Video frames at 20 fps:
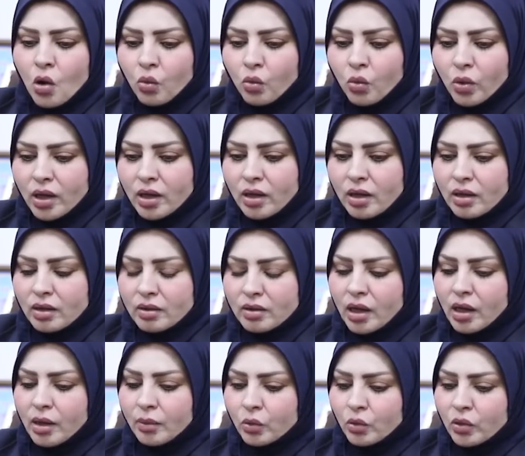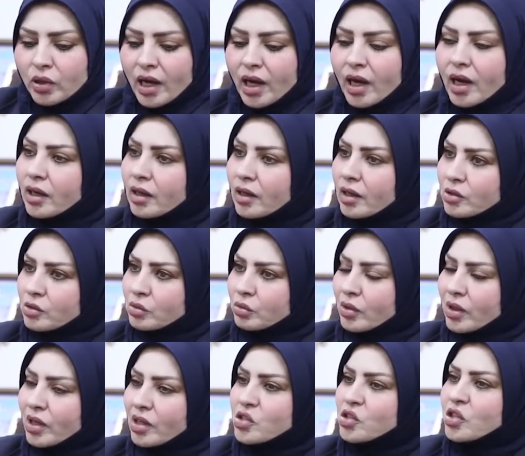وذهبوا لعائلة
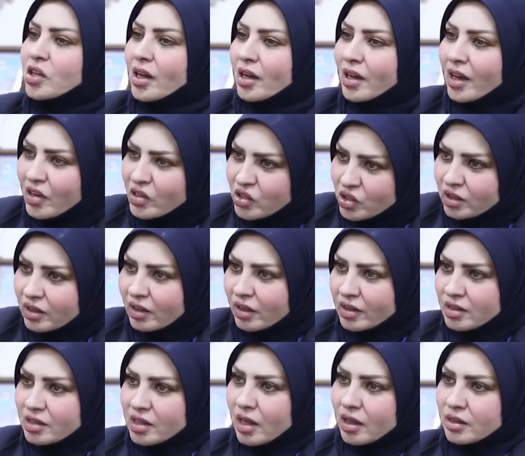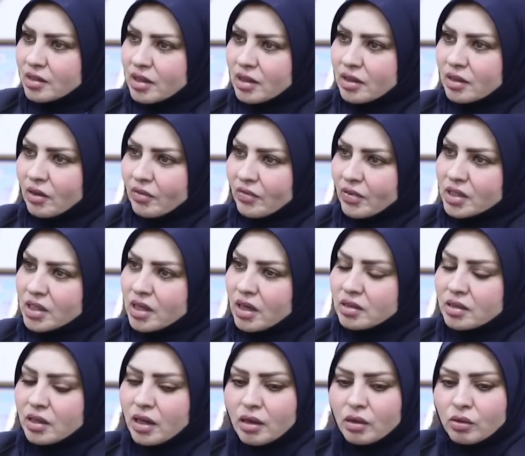وشيخ أشيرة هاتين
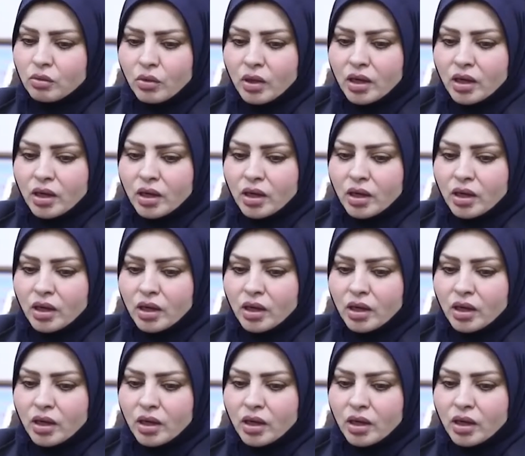الفتاتين